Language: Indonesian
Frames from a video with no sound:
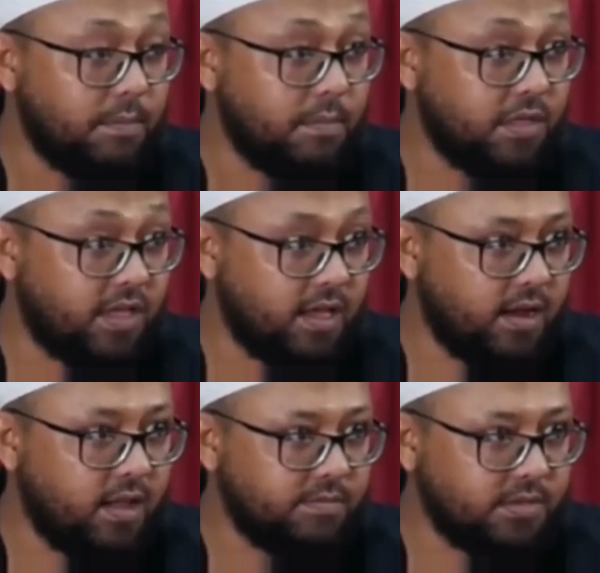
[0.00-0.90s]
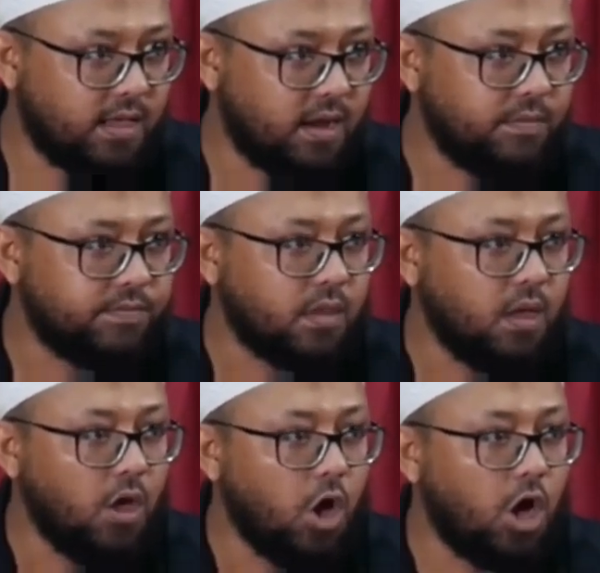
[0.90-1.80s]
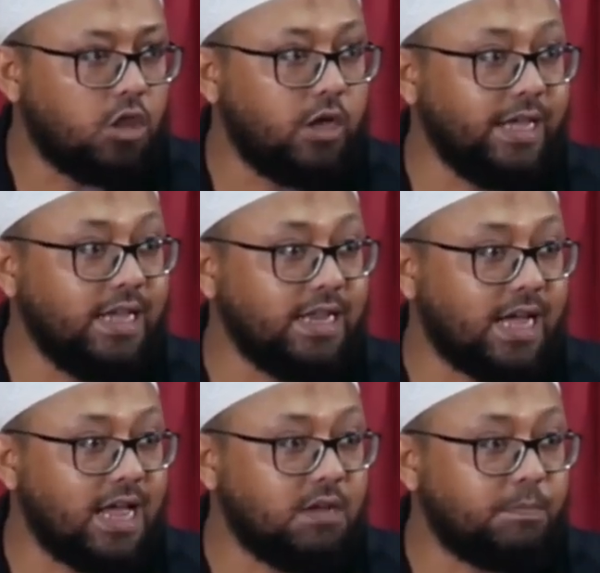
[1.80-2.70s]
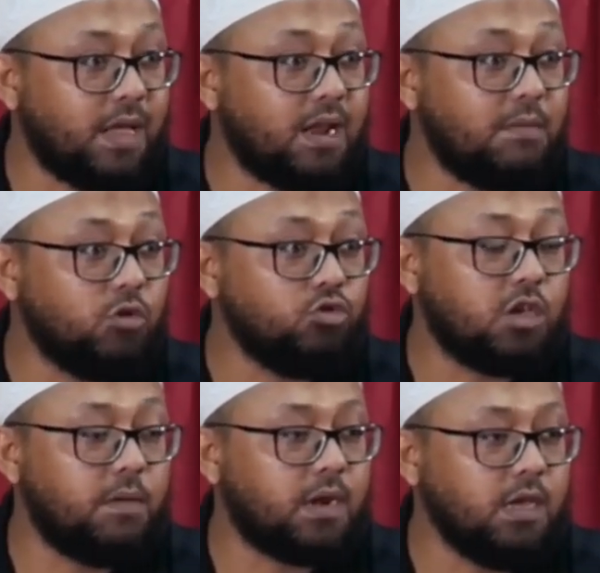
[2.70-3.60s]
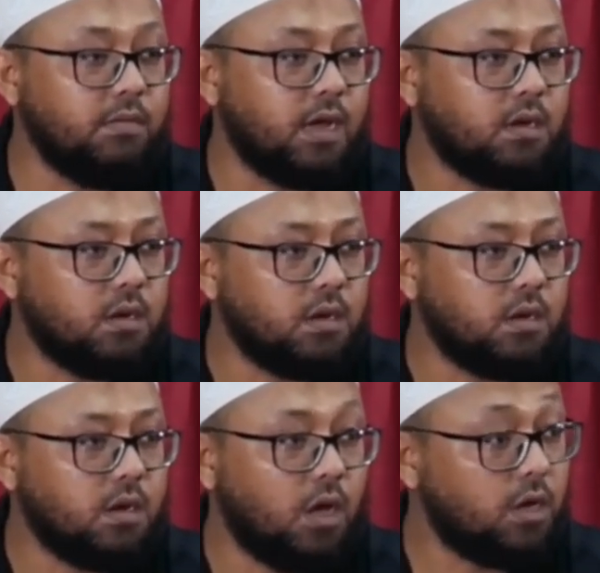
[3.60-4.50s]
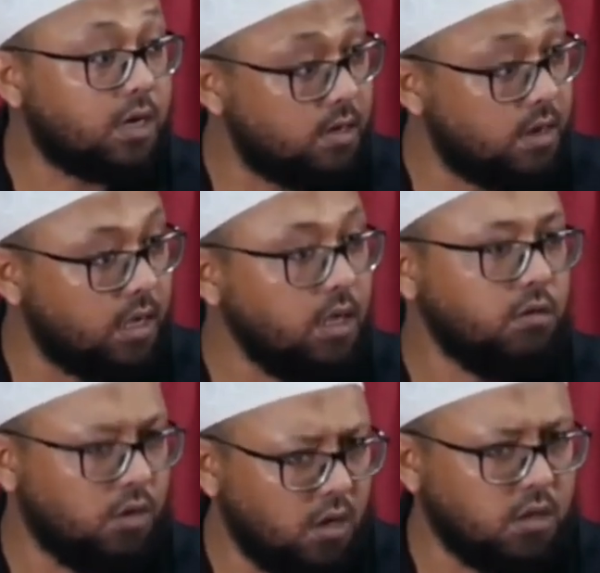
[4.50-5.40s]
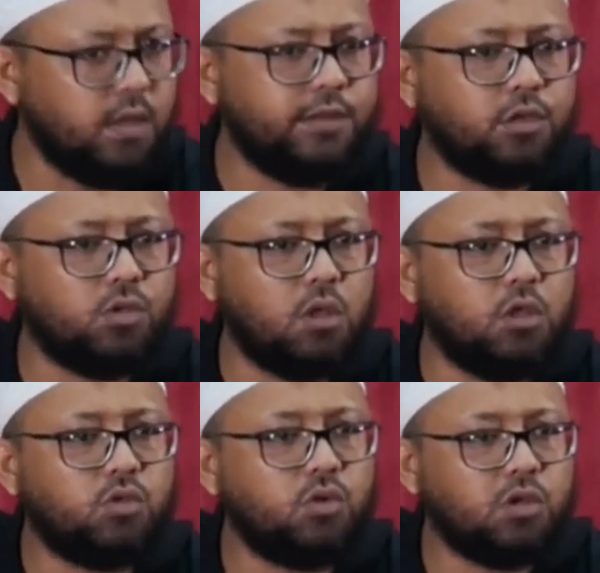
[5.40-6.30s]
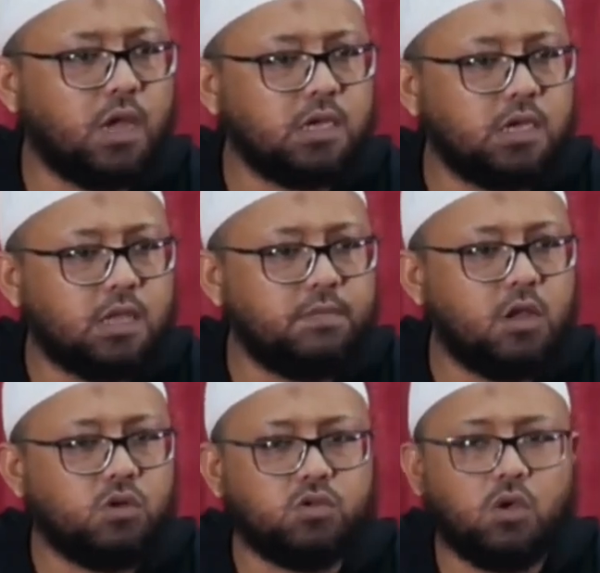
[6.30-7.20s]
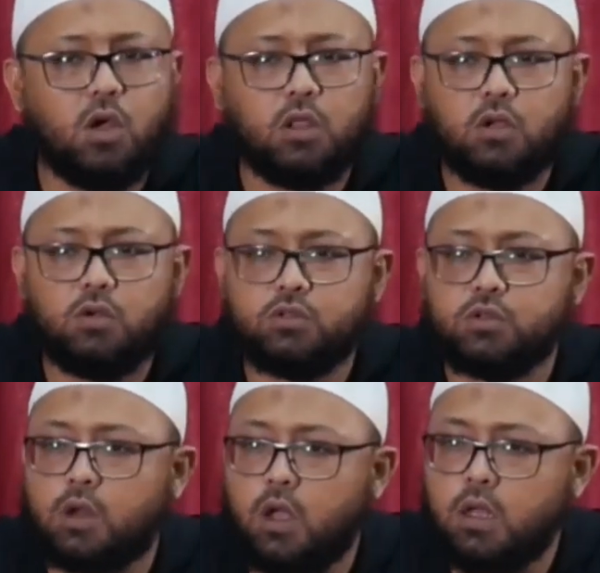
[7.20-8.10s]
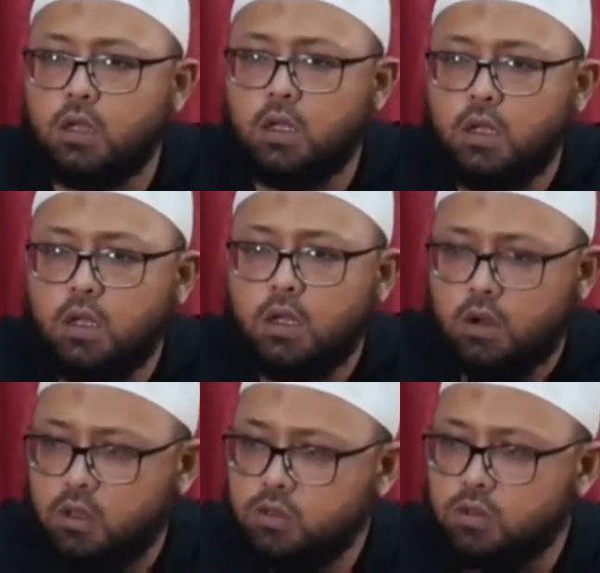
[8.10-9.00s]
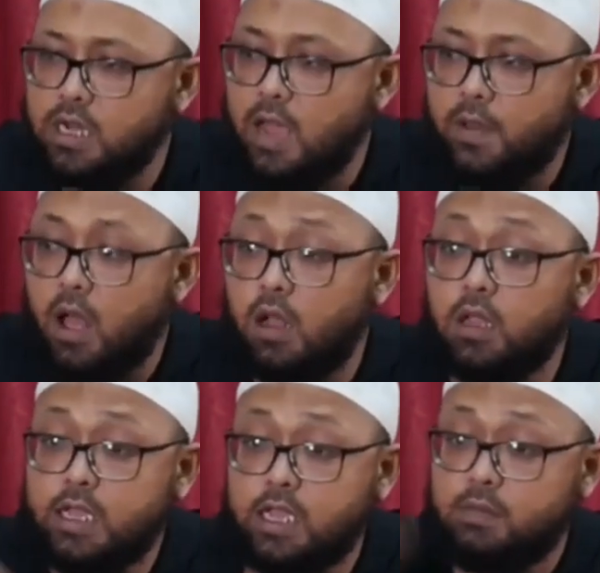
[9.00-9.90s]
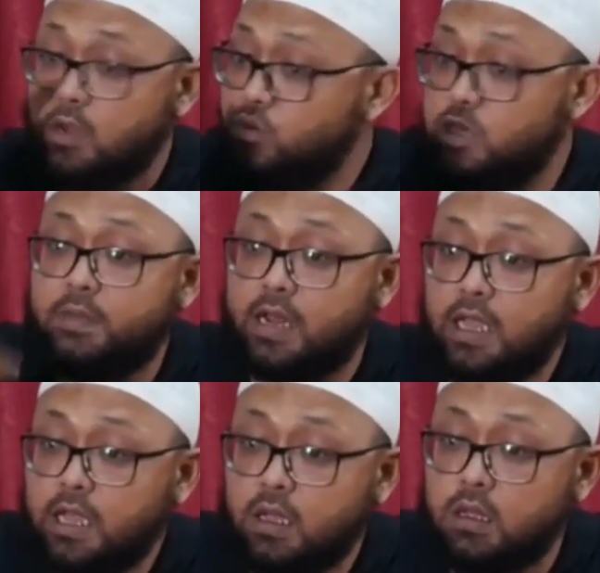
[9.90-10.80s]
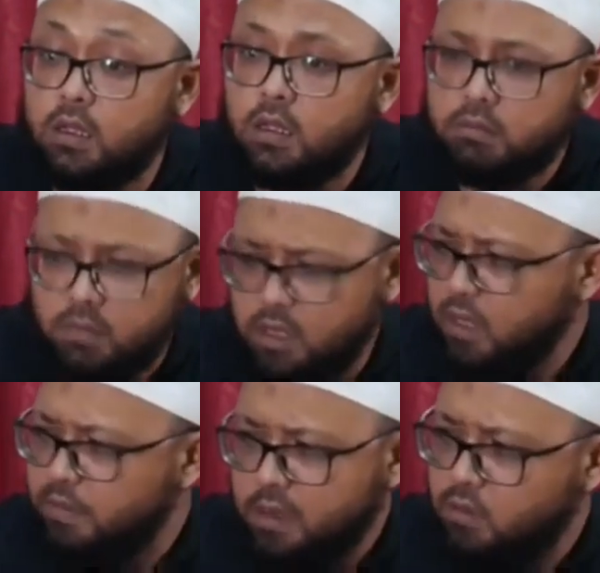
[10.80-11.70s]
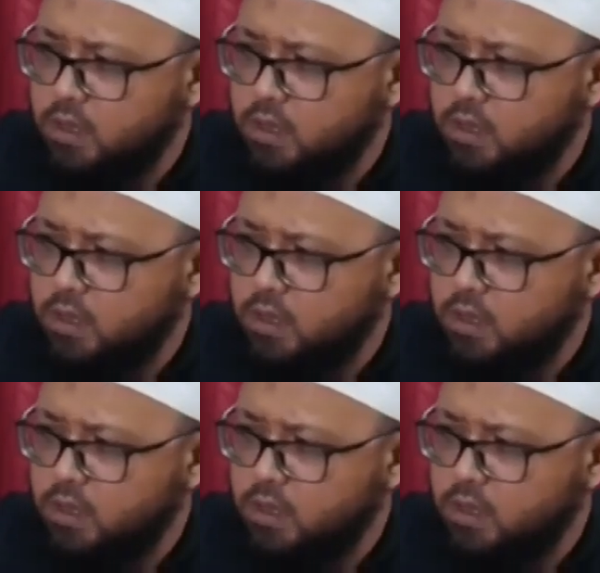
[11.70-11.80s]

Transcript: Misal, misal. Allah inginkan para manusia beriman. Allah kehendaki, ya dari situ Allah turunkan kitab dan untuk Allah utus rah, Rasul. Kenapa Allah ingin manusia beri, beriman?